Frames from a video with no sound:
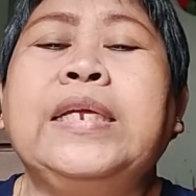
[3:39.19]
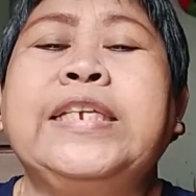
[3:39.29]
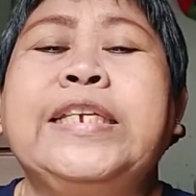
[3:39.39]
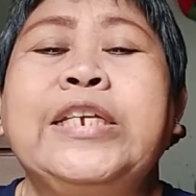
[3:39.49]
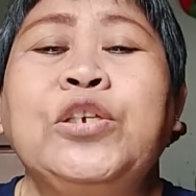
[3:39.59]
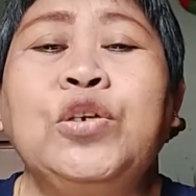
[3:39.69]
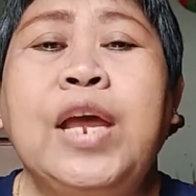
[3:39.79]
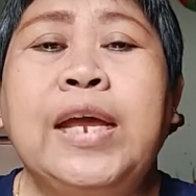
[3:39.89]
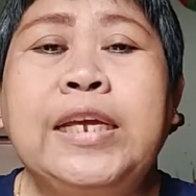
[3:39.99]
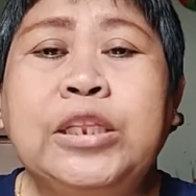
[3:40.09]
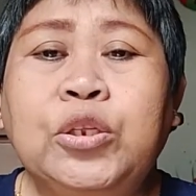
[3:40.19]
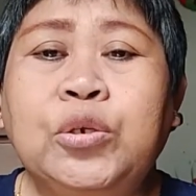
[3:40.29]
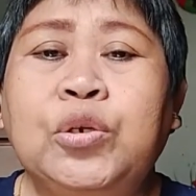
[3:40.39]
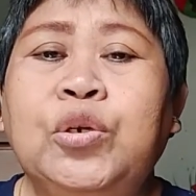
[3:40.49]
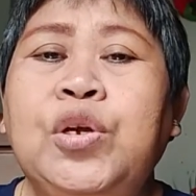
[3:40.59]
Sesudah
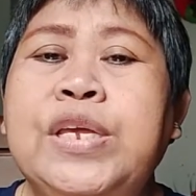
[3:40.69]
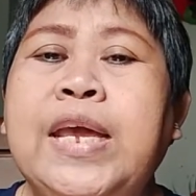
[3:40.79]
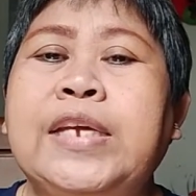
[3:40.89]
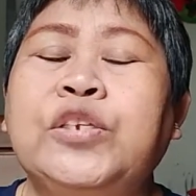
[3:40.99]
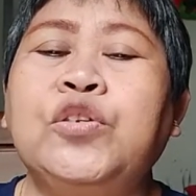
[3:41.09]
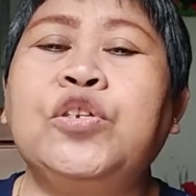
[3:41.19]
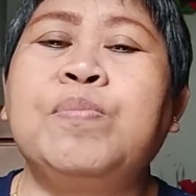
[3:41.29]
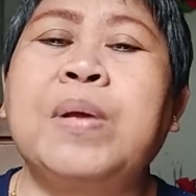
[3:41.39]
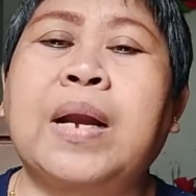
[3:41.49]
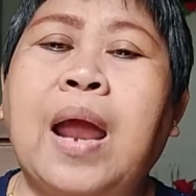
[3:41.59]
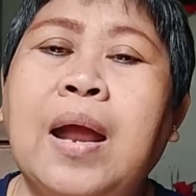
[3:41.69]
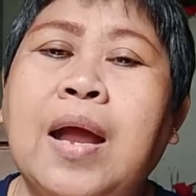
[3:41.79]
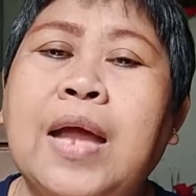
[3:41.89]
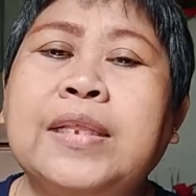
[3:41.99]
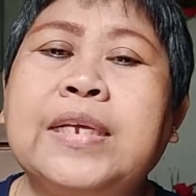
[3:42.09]
itu Yesus
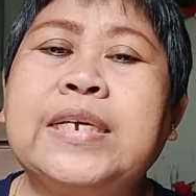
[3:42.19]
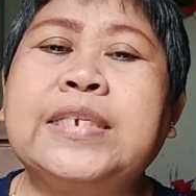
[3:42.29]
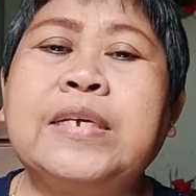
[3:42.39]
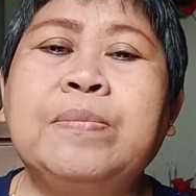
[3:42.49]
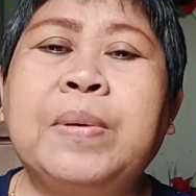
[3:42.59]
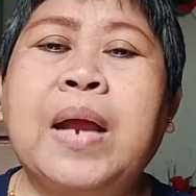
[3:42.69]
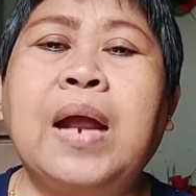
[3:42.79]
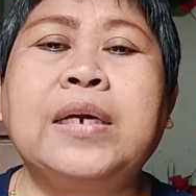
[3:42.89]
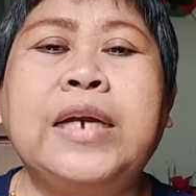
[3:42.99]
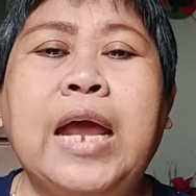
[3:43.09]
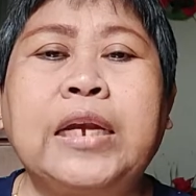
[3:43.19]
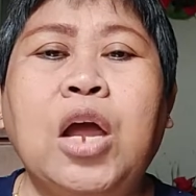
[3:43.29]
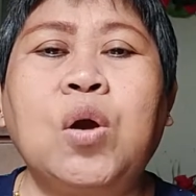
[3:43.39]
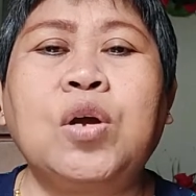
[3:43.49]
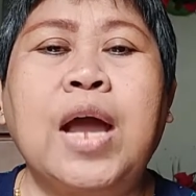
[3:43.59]
berangkat ke seberang
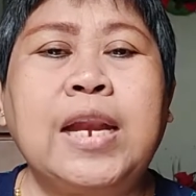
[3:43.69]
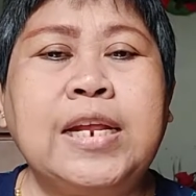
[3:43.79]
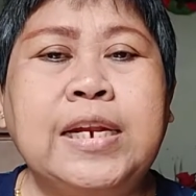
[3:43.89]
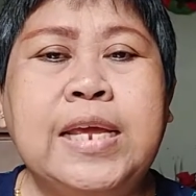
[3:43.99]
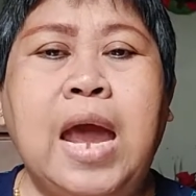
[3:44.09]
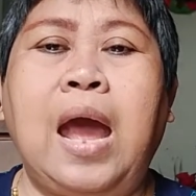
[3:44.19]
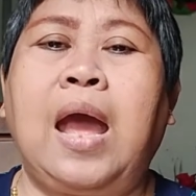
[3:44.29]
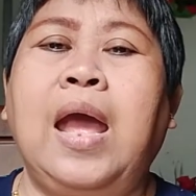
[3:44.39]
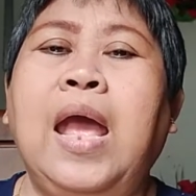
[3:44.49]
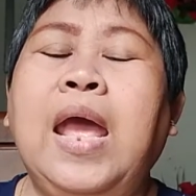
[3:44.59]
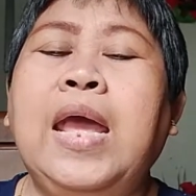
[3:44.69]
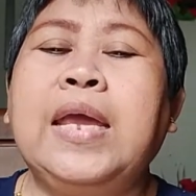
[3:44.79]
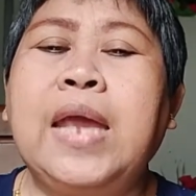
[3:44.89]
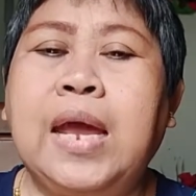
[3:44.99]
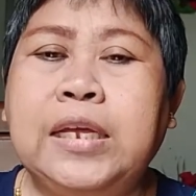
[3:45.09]
danau Galilea,
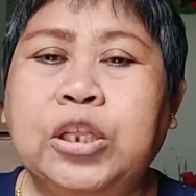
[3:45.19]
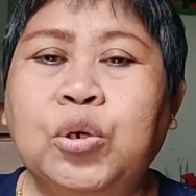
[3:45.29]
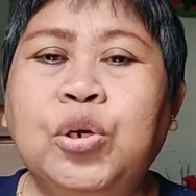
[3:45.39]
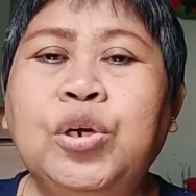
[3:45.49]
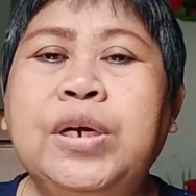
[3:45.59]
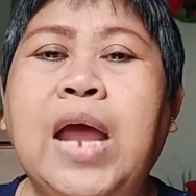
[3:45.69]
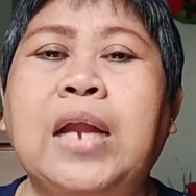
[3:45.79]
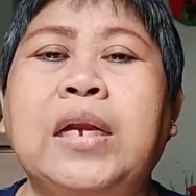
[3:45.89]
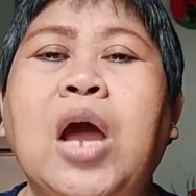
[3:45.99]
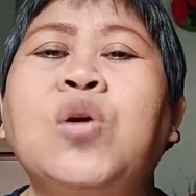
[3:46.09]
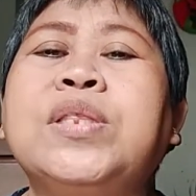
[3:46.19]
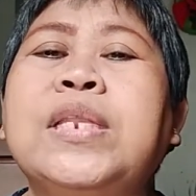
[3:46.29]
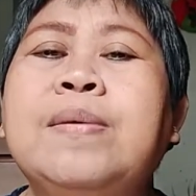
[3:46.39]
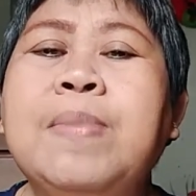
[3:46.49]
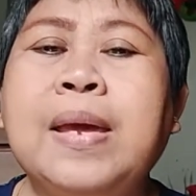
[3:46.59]
yaitu danau
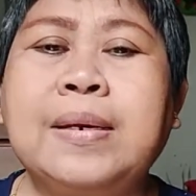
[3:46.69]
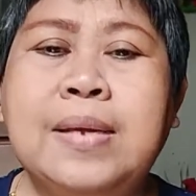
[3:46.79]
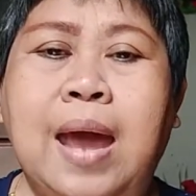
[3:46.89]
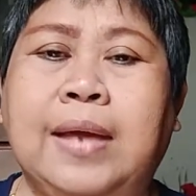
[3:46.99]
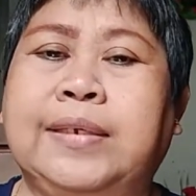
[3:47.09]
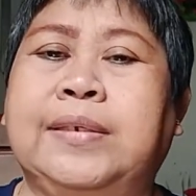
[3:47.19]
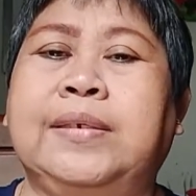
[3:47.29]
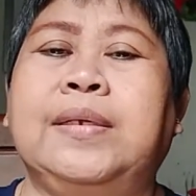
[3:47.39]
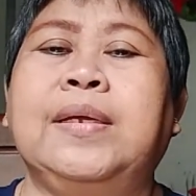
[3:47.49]
Tiberias